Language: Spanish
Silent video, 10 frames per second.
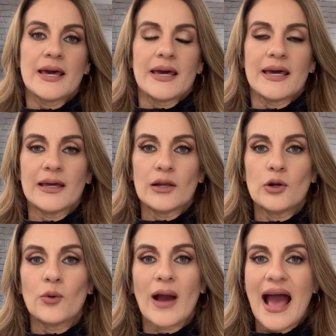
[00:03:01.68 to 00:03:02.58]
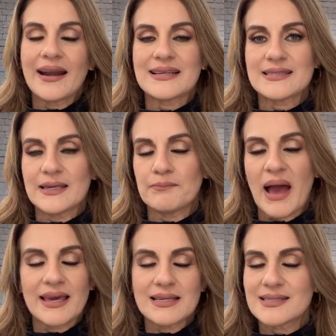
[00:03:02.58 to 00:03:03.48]
eh, lugares y
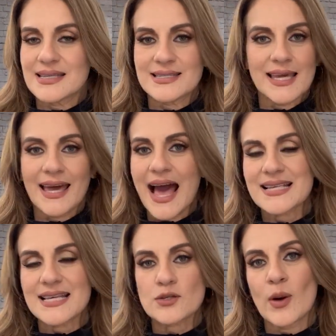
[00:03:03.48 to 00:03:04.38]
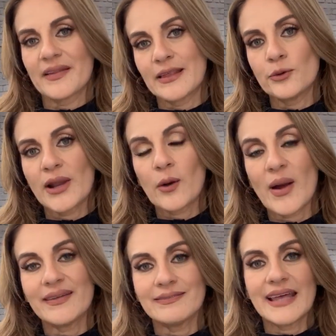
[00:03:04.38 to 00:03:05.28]
países y casas guardando una
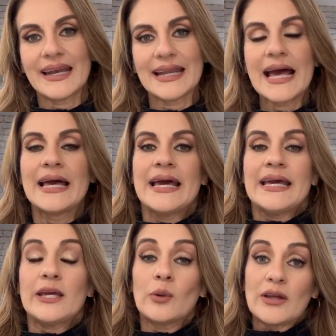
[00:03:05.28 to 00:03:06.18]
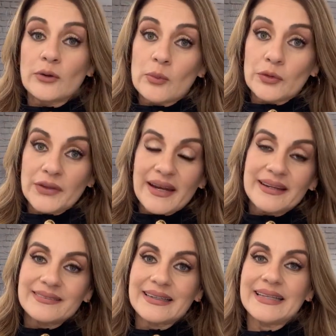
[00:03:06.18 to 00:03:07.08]
cuarentena y cuando
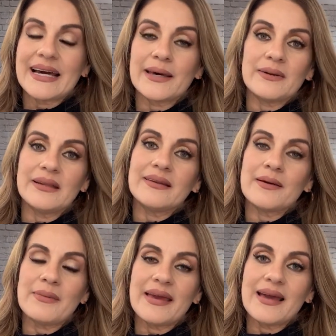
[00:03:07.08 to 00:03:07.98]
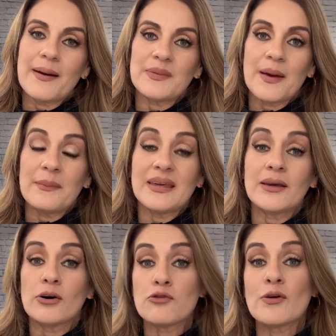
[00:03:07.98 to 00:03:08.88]
Montaner tenía que venir de Miami a
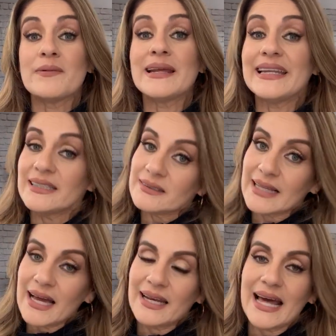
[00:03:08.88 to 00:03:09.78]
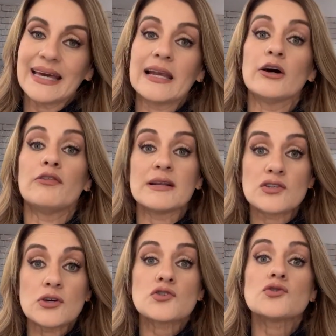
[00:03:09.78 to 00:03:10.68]
México fue Belinda la que le
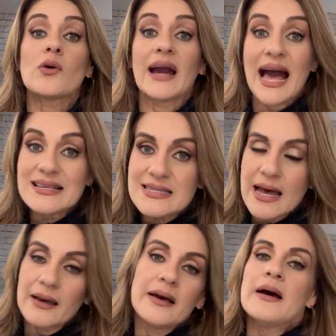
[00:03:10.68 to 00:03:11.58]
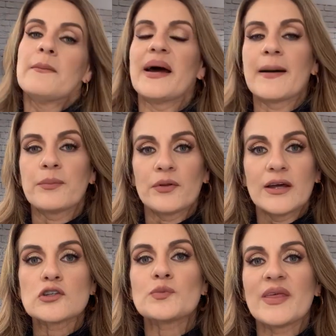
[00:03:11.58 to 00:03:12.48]
ofreció su casa para poder
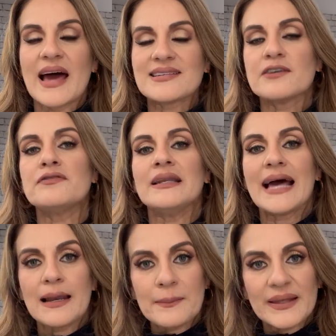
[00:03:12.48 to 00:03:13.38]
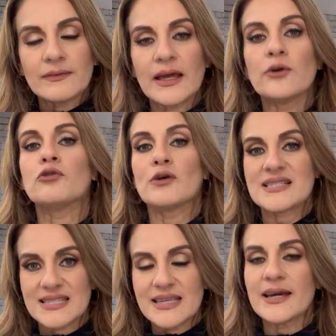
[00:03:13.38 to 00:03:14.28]
hospedarse. Finalmente no fue
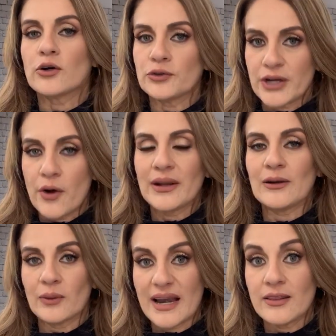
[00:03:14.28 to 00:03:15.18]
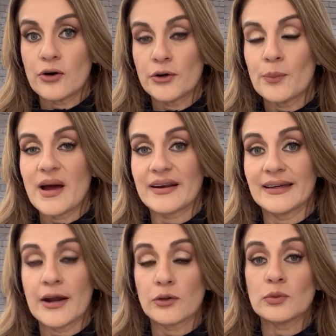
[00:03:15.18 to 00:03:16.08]
así y encontraron el lugar idóneo para
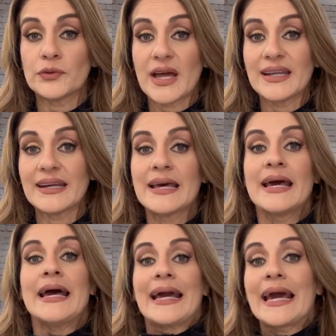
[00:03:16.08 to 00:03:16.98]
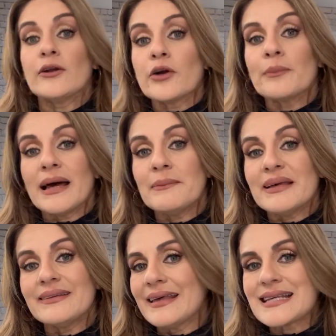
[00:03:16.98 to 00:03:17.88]
Ricardo Montaner, que
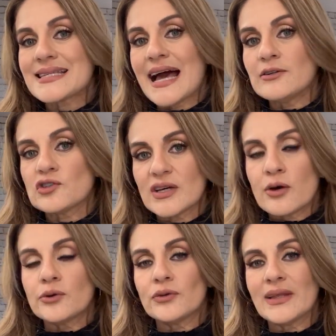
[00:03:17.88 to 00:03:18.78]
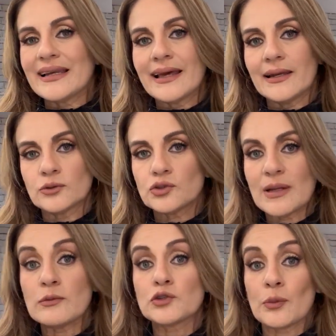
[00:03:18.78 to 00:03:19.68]
normalmente y hace años llega a un hotel que le gusta
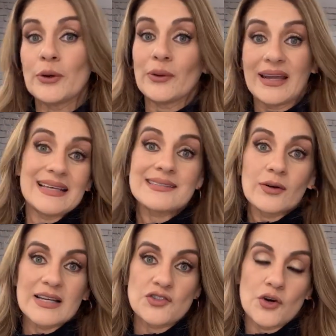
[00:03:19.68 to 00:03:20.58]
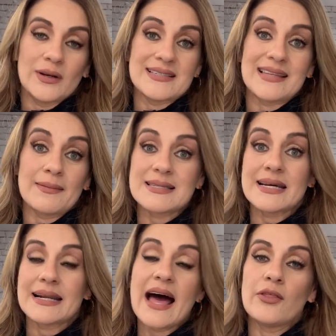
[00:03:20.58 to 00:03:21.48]
mucho, pero que en esta ocasión estaba
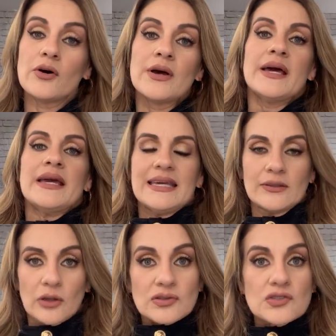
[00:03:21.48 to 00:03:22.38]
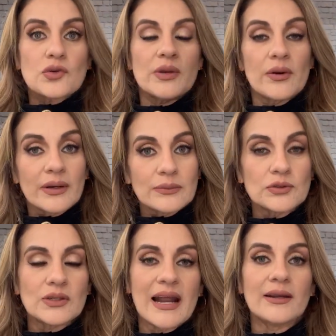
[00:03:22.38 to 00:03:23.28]
cerrado y entonces tuvieron que
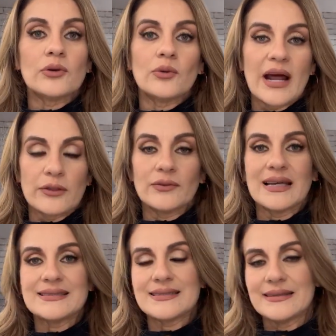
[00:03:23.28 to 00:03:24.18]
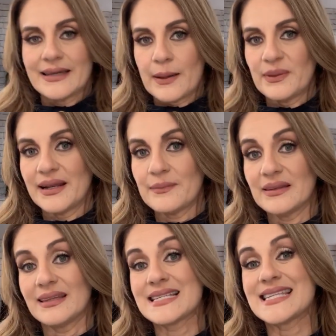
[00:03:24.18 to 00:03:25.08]
buscarle un lugar donde él se sintiera
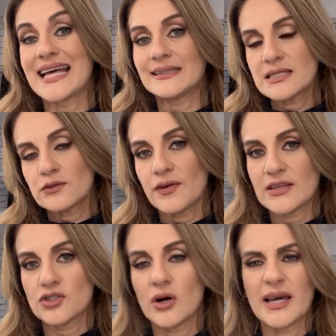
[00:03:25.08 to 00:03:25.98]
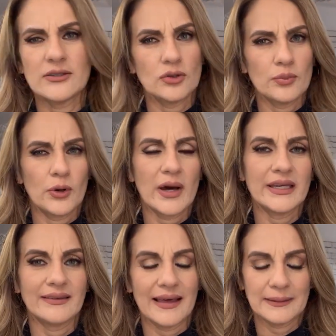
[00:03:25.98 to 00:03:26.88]
plenamente satisfecho. Ahí estoy un poco
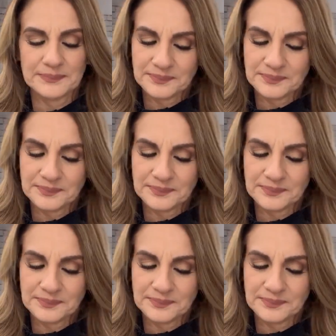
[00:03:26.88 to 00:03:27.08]
agitada.